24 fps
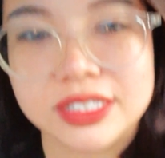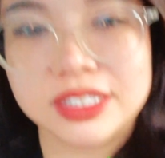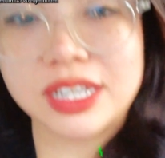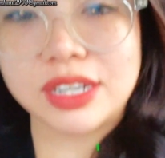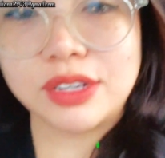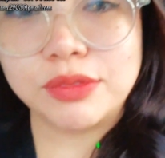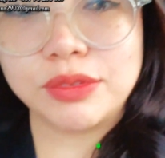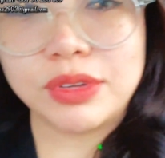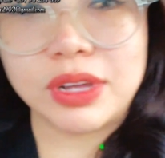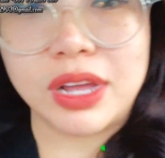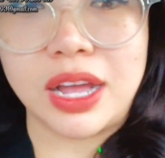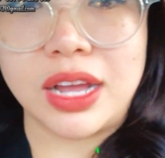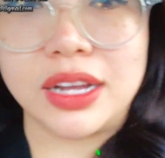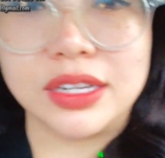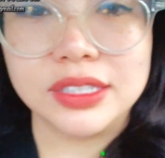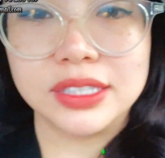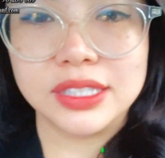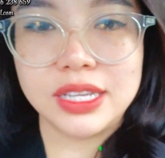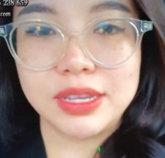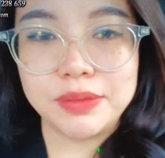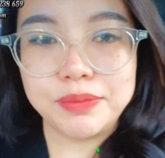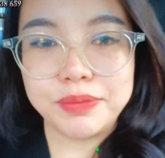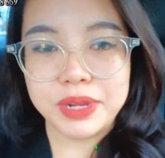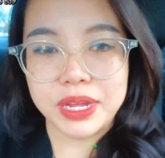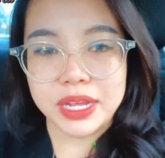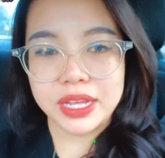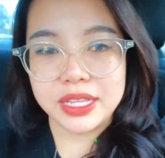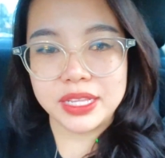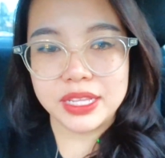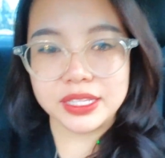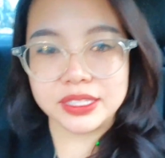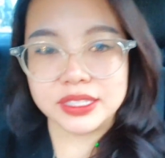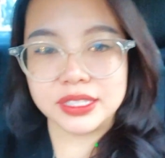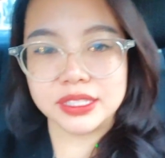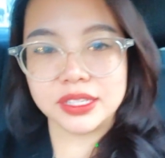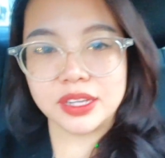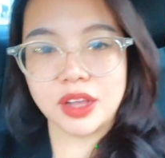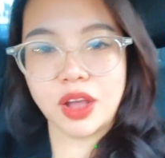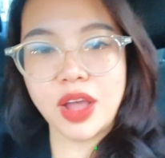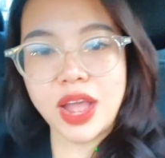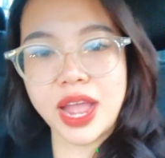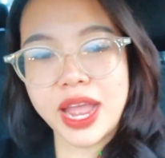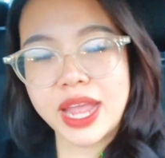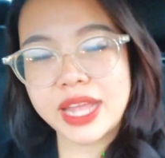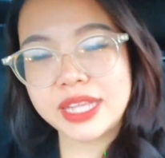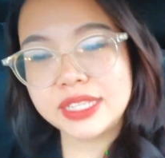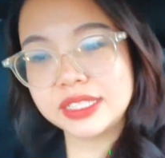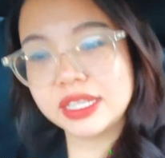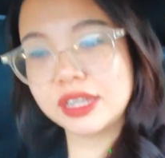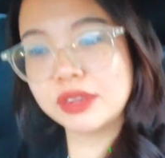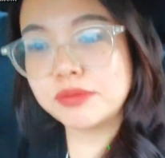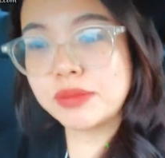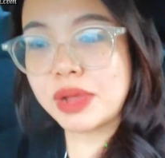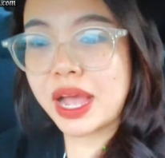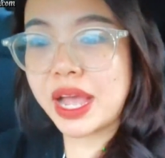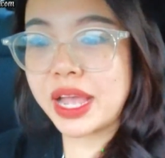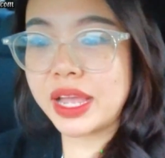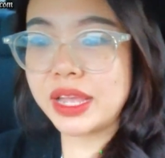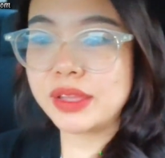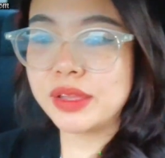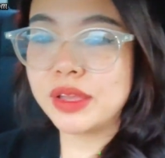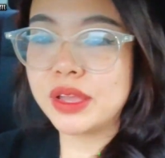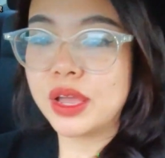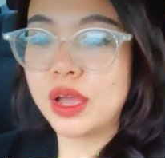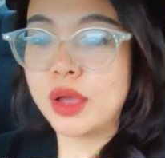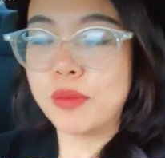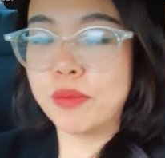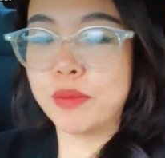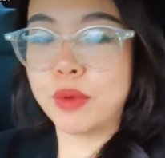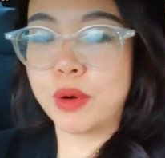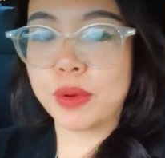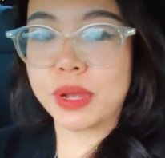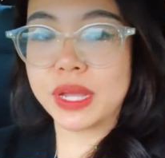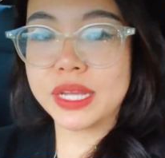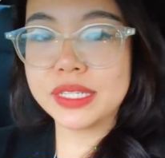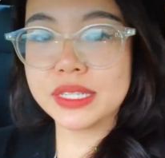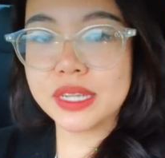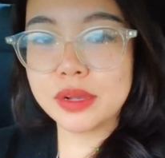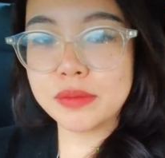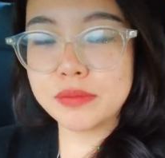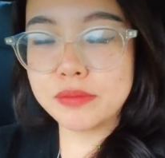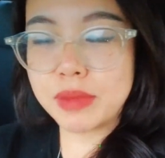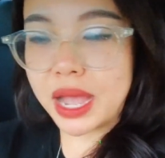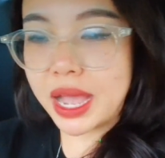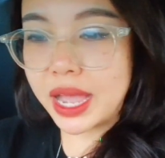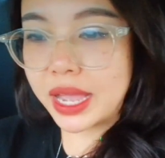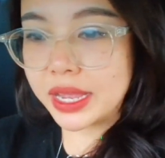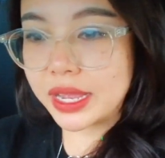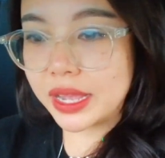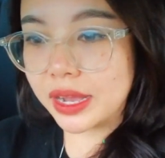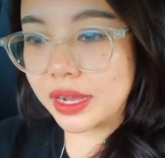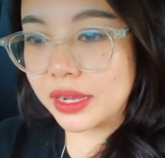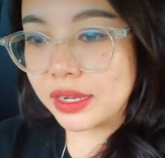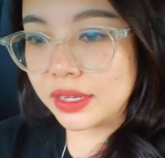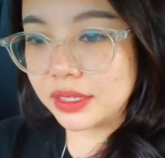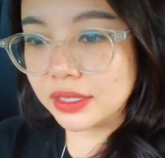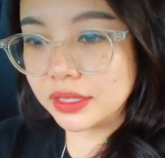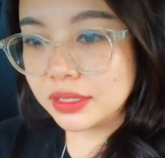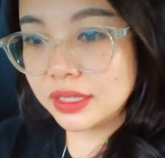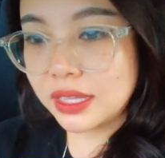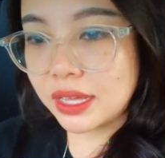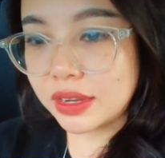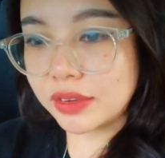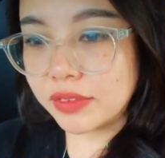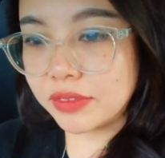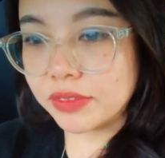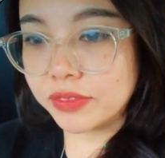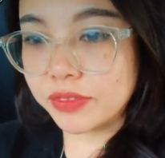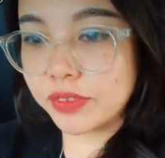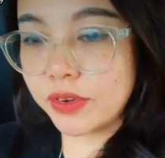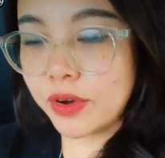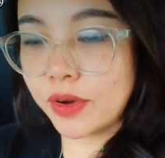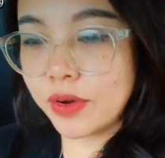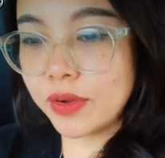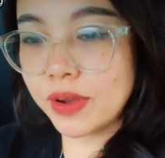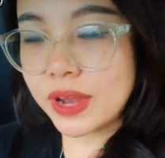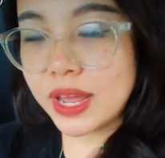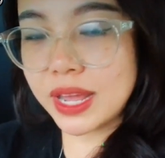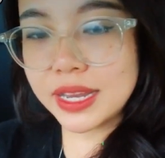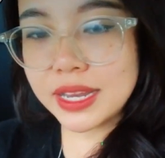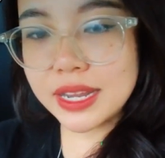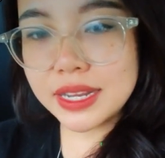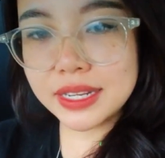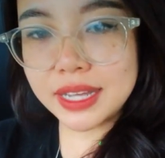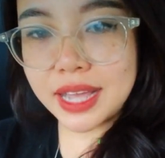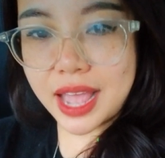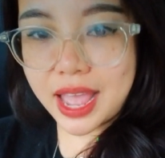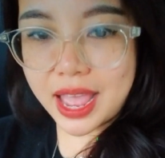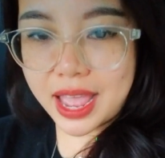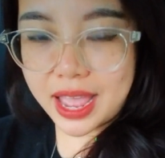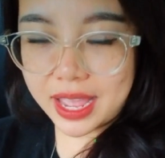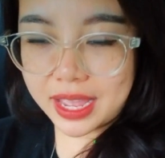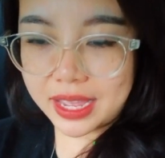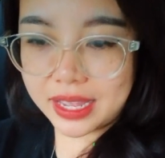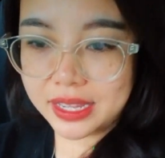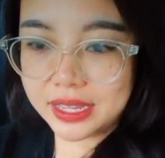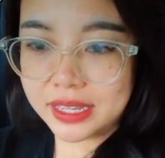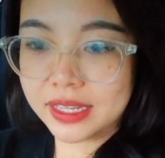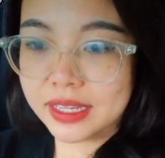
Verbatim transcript: uh, sân ở Síp này thì có hai sân bay, một cái sân bay ở thành phố Larnaca.